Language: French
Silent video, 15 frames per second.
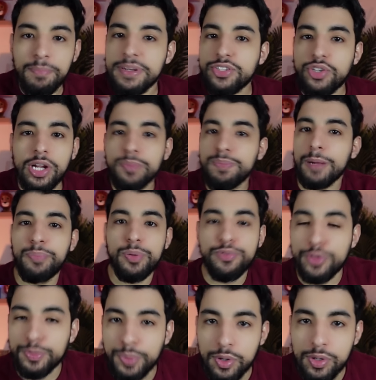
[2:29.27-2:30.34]
Parce que là, on parle plus de
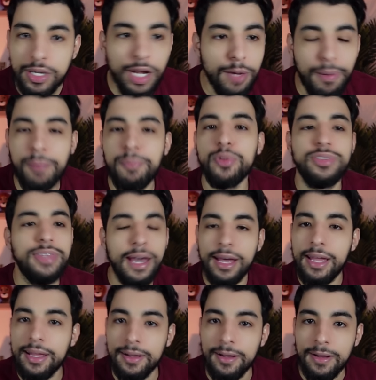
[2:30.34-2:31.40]
football, là, on parle plus de
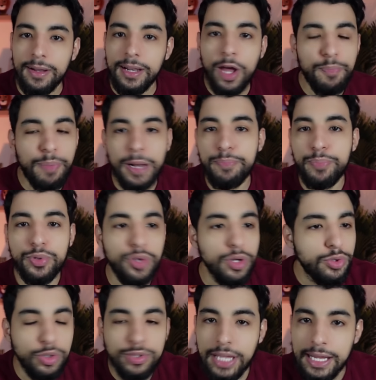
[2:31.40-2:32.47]
terrain, là, on parle plus
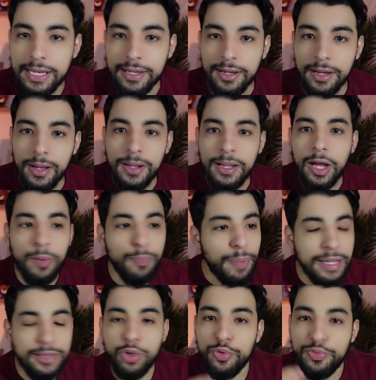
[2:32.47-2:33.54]
d'hôtel, là, on
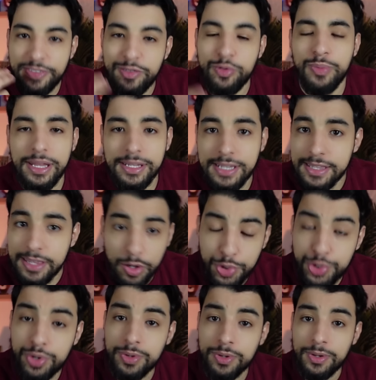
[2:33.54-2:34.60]
parle de vie humaine qui était en
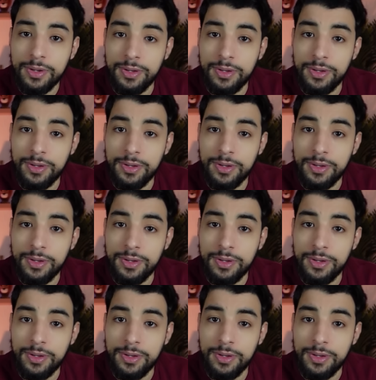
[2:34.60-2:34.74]
jeu.